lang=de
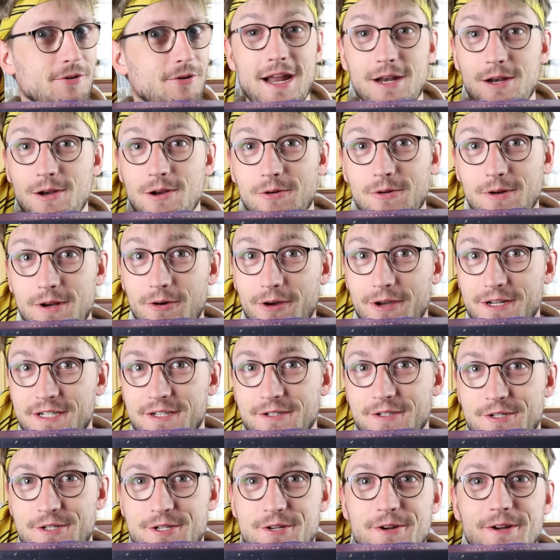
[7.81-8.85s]
Hallo
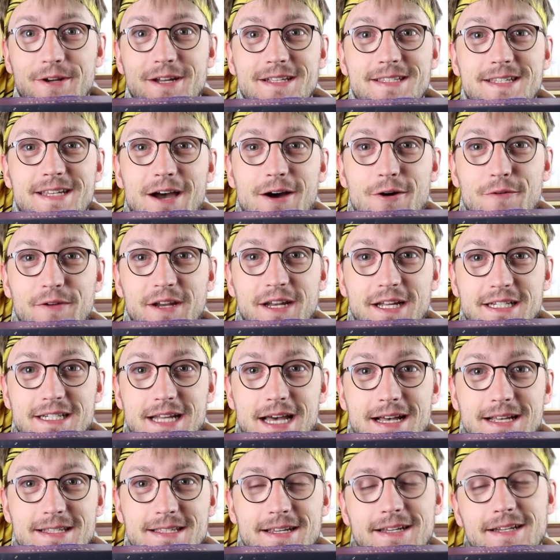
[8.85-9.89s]
Leute, schön, dass ihr auch wieder
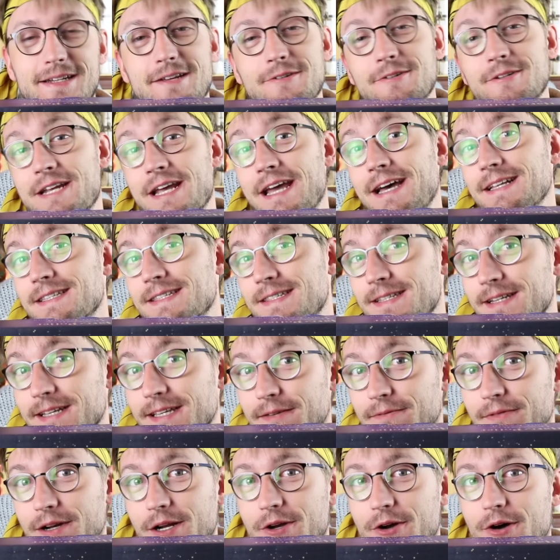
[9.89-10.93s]
da seid und
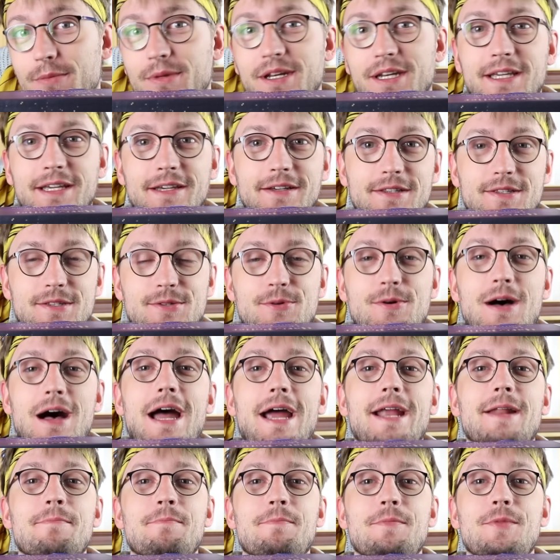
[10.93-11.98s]
herzlich willkommen hier zu
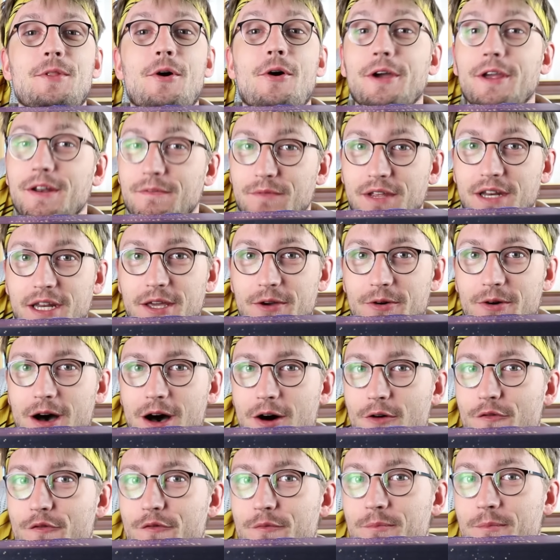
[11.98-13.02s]
einem neuen Video
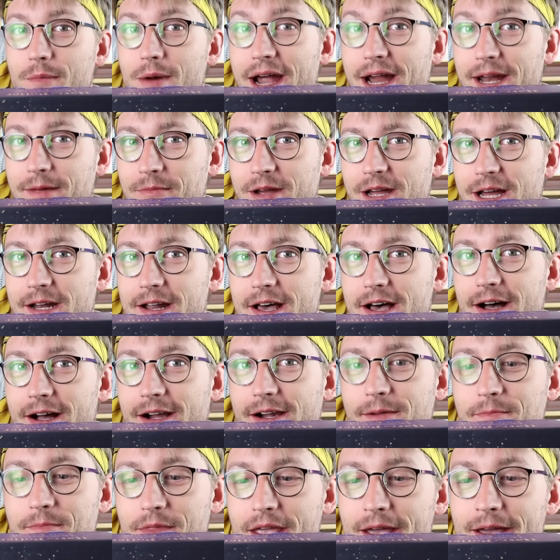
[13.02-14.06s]
auf meinem
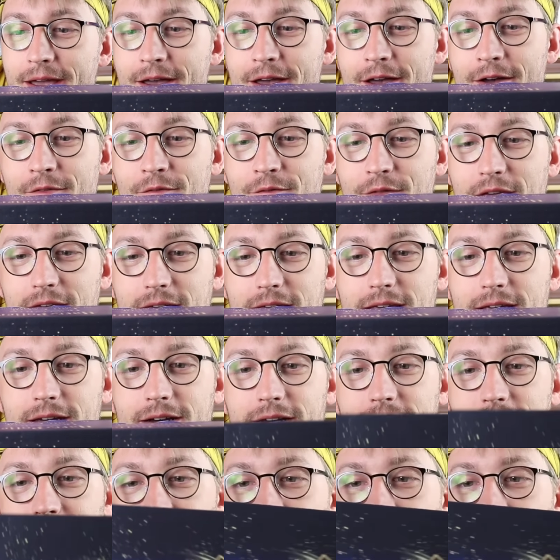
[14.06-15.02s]
Kanal. Wie ihr